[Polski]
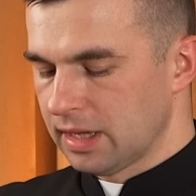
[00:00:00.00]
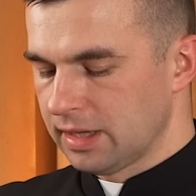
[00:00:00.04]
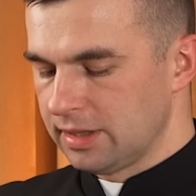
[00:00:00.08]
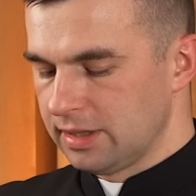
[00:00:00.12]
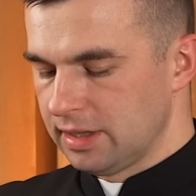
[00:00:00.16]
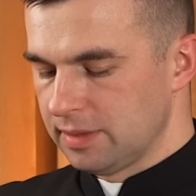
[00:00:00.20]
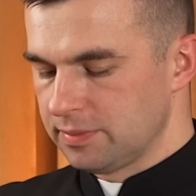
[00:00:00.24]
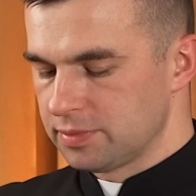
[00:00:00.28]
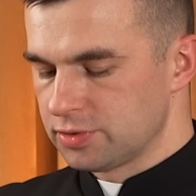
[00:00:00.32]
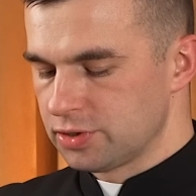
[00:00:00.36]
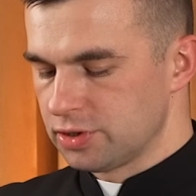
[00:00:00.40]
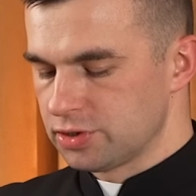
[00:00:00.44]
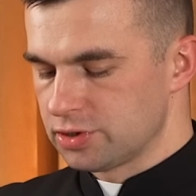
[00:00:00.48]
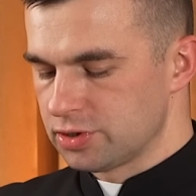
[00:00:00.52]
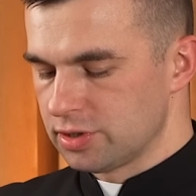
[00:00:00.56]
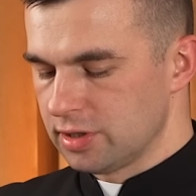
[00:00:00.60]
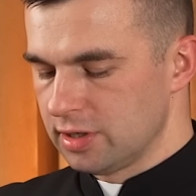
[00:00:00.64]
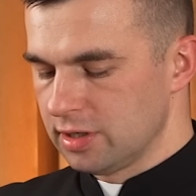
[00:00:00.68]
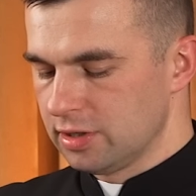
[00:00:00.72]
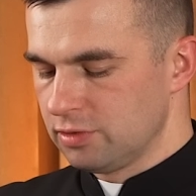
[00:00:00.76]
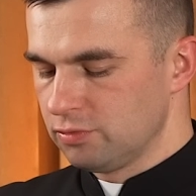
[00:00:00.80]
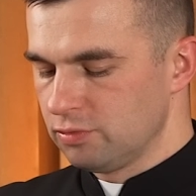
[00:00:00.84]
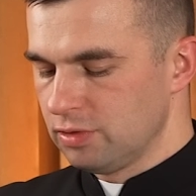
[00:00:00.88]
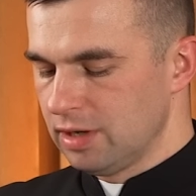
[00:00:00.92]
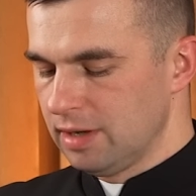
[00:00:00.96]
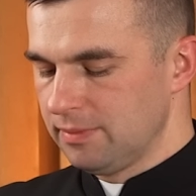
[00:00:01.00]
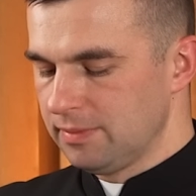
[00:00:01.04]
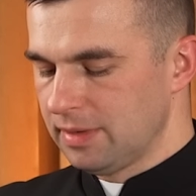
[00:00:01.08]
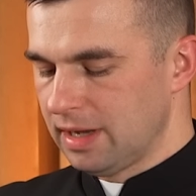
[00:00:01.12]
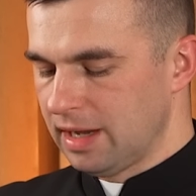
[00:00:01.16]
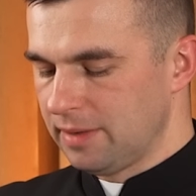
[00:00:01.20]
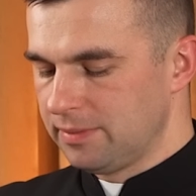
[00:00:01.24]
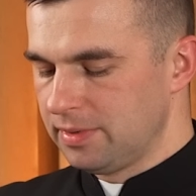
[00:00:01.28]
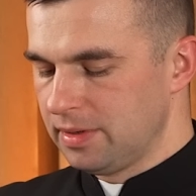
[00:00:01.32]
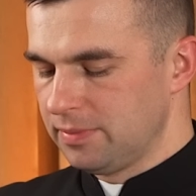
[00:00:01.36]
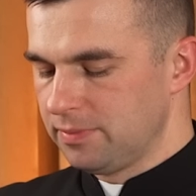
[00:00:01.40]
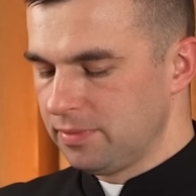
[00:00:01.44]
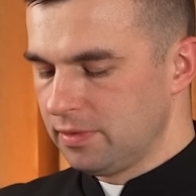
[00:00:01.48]
Nie przyszedłem,
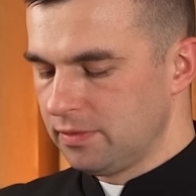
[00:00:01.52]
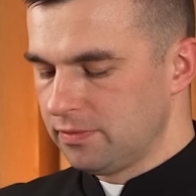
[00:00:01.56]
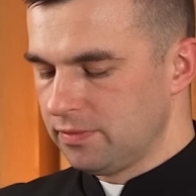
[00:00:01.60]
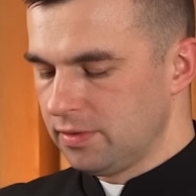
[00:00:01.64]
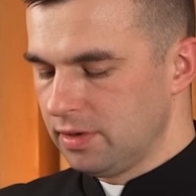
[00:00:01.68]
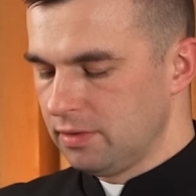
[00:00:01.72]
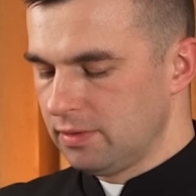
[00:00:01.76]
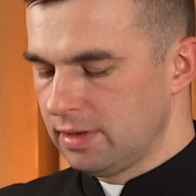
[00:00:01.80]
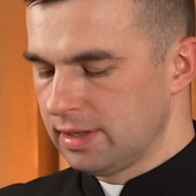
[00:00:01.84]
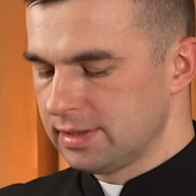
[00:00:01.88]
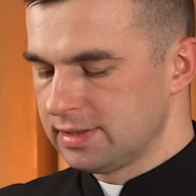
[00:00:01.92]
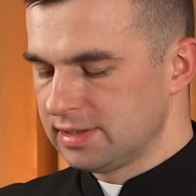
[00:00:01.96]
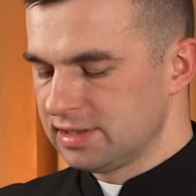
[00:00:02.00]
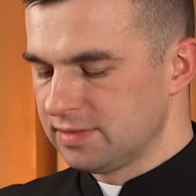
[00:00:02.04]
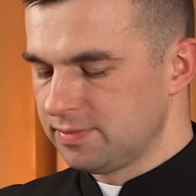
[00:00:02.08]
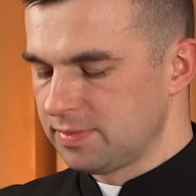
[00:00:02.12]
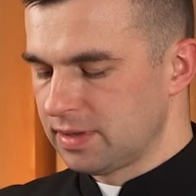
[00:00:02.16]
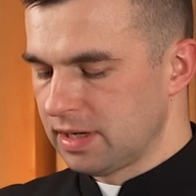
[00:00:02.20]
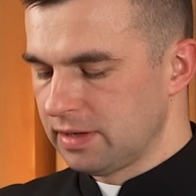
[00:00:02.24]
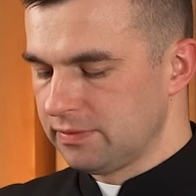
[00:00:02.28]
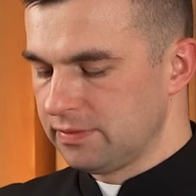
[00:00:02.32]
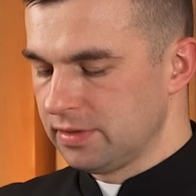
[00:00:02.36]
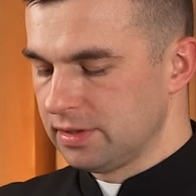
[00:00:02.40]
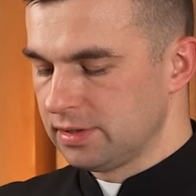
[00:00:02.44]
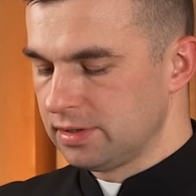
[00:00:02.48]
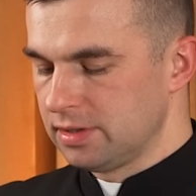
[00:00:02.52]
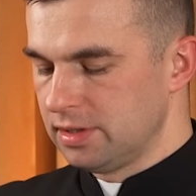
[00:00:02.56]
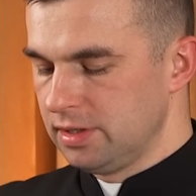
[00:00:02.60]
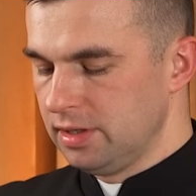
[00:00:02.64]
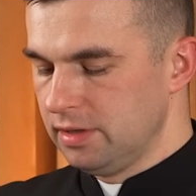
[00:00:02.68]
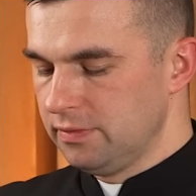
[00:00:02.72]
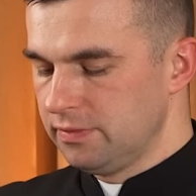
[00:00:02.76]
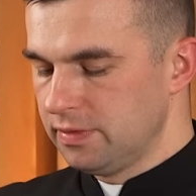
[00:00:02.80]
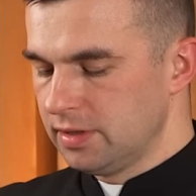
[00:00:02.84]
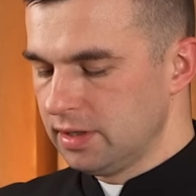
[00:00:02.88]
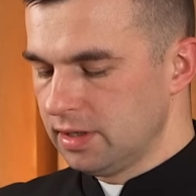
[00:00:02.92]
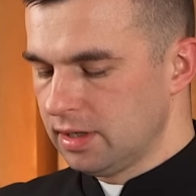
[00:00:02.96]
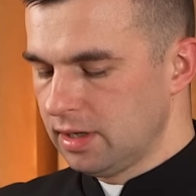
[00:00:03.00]
aby powołać
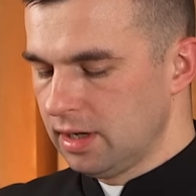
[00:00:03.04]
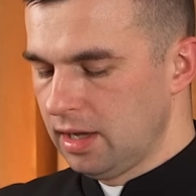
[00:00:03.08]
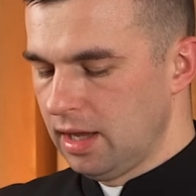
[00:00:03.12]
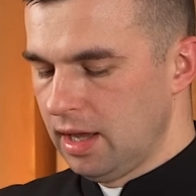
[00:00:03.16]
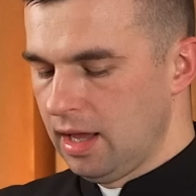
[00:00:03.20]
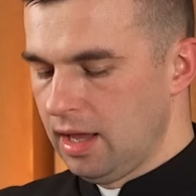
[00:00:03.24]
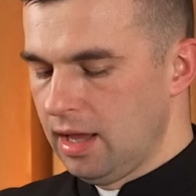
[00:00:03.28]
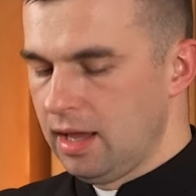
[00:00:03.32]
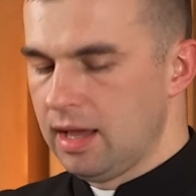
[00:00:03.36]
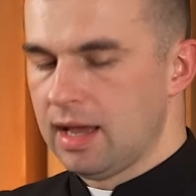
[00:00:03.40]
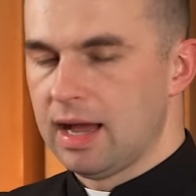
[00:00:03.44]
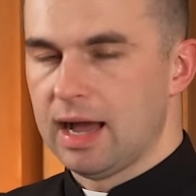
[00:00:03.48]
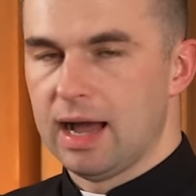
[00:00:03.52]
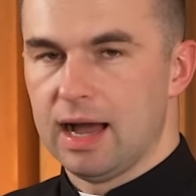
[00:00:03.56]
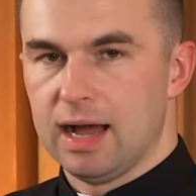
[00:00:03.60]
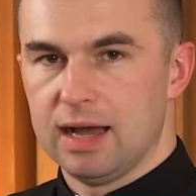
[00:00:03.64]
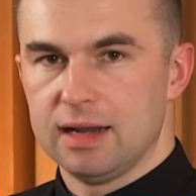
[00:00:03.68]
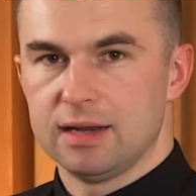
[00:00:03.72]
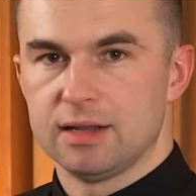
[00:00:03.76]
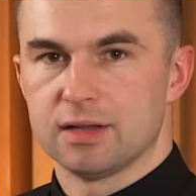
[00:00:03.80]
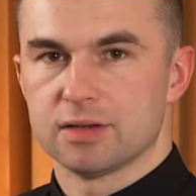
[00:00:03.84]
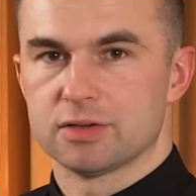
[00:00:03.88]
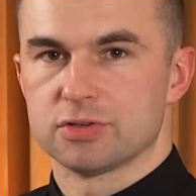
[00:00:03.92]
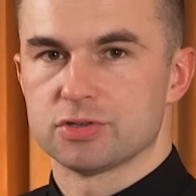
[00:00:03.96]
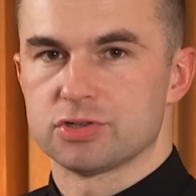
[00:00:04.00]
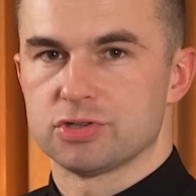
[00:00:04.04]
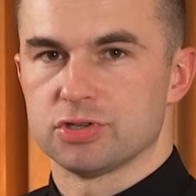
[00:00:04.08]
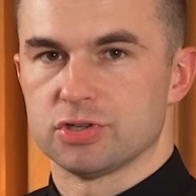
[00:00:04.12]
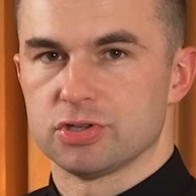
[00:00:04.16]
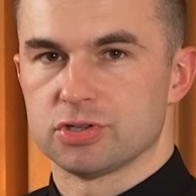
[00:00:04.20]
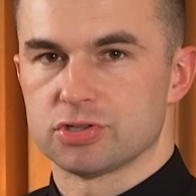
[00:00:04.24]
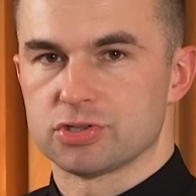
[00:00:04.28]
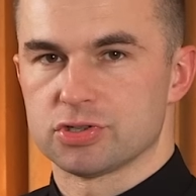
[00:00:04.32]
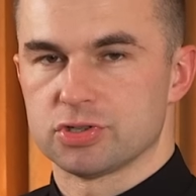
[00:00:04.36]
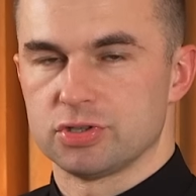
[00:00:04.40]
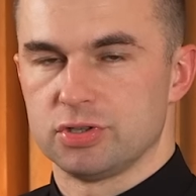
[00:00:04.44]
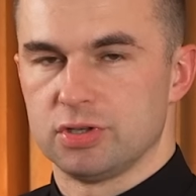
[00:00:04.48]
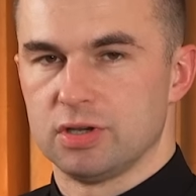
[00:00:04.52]
sprawiedliwych, ale
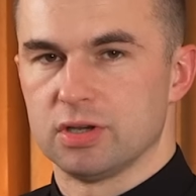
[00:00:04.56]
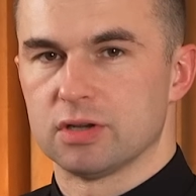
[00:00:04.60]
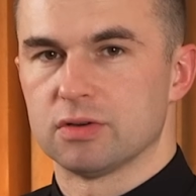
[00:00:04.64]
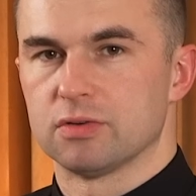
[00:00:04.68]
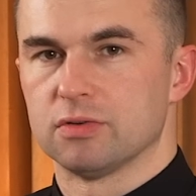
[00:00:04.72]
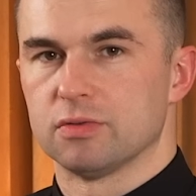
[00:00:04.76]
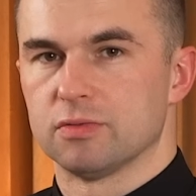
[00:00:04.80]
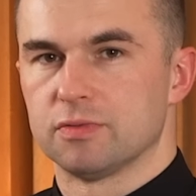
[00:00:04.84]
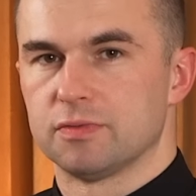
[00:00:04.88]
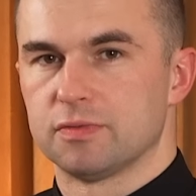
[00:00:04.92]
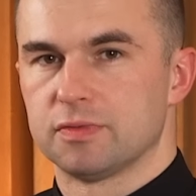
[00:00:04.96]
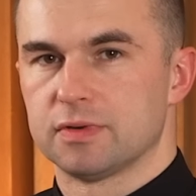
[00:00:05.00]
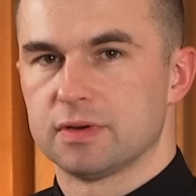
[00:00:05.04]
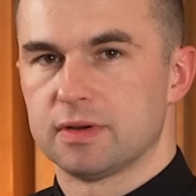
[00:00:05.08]
grzeszników.